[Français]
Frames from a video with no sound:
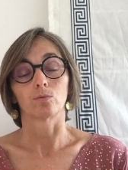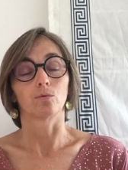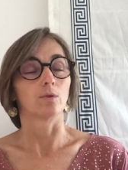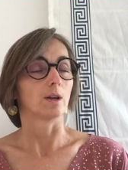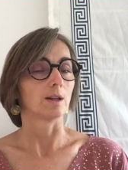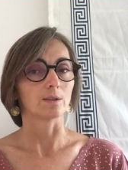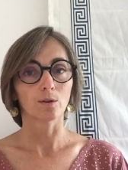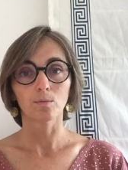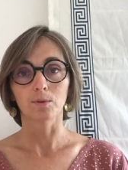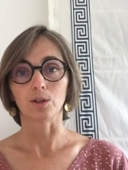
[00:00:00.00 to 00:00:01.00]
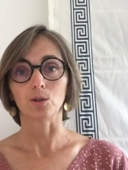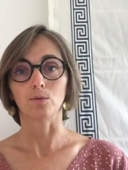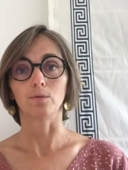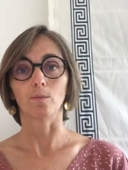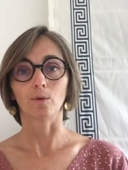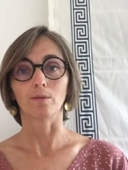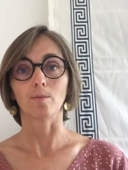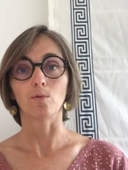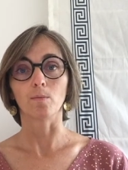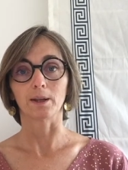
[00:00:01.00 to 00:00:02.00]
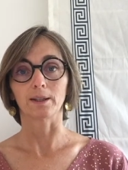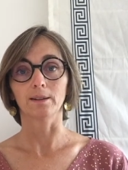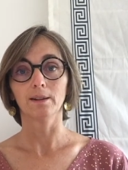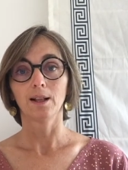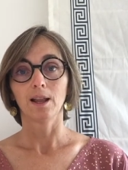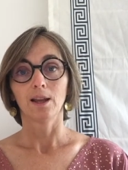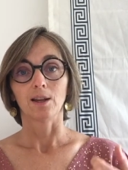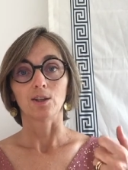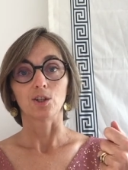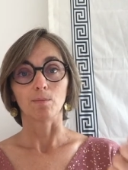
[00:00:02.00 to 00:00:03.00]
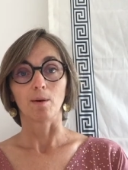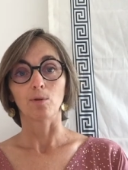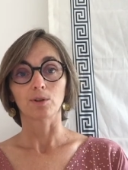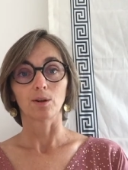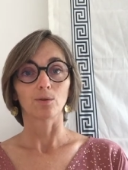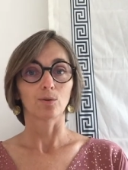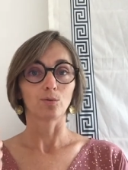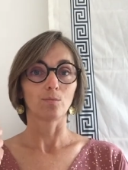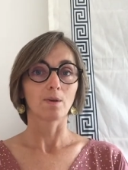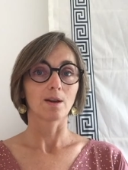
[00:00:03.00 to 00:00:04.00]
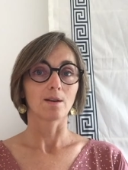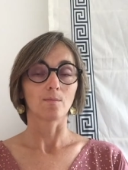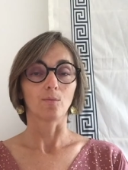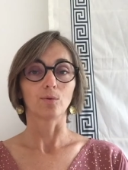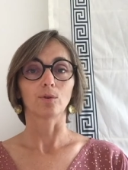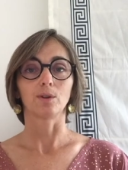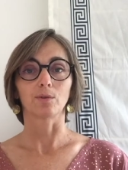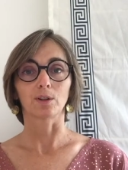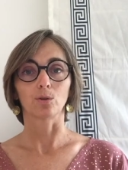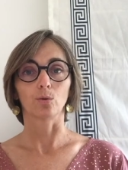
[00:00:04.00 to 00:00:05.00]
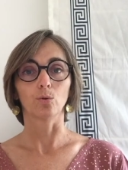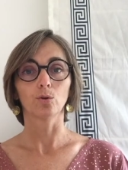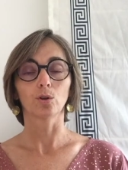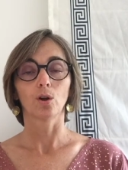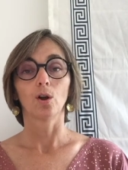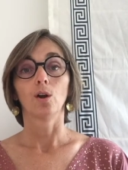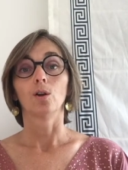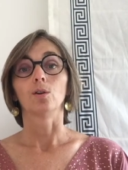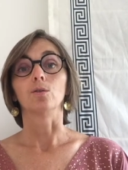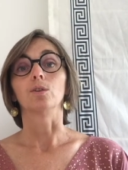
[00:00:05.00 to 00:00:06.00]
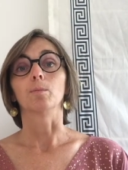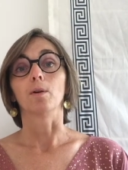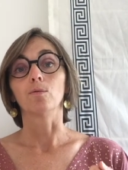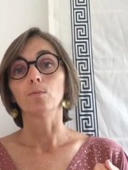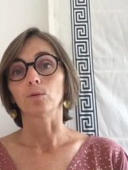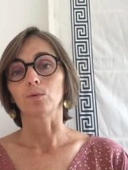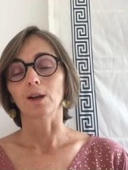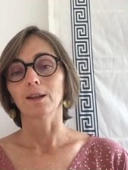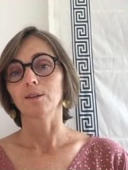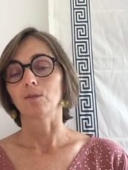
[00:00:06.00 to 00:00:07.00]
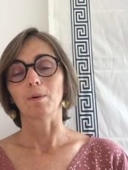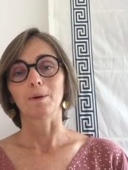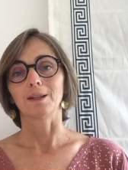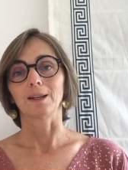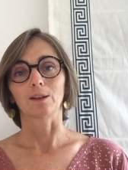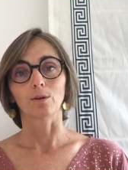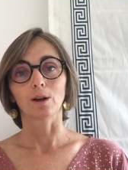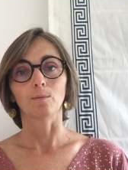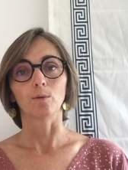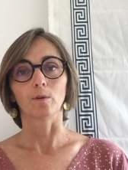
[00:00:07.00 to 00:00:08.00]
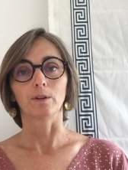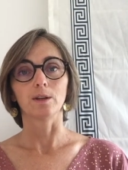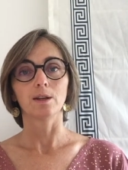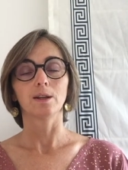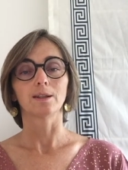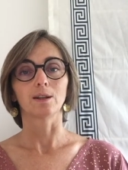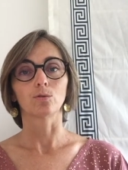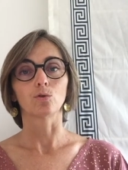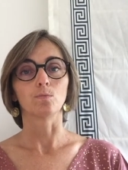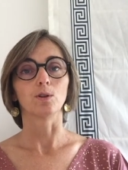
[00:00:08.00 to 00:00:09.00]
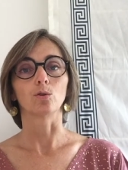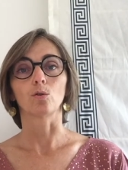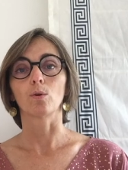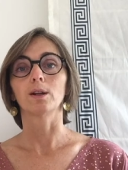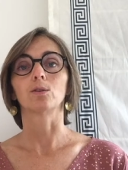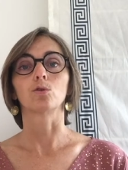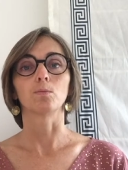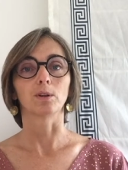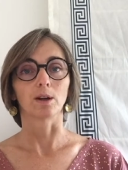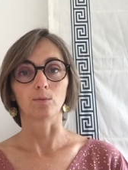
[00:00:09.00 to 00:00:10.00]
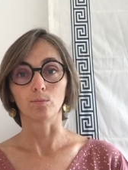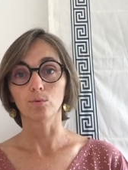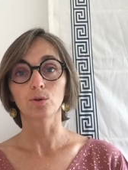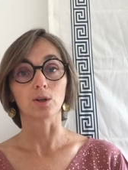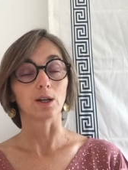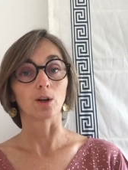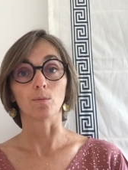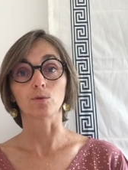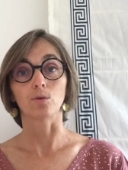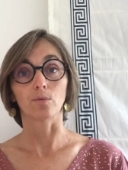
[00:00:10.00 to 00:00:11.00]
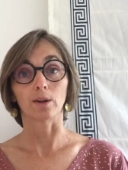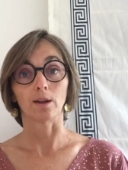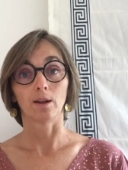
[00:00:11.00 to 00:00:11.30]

Je vous donne un exemple, si je suis devant mon lavabo le matin, j'ai ma brosse à dents dans une main, mon dentifrice dans l'autre, je ne sais pas vous, mais en tout cas, je ne vais pas passer 4 heures à me demander qu'est-ce que je mets sur quoi, qu'est-ce que je mets dans la bouche et comment je le fais.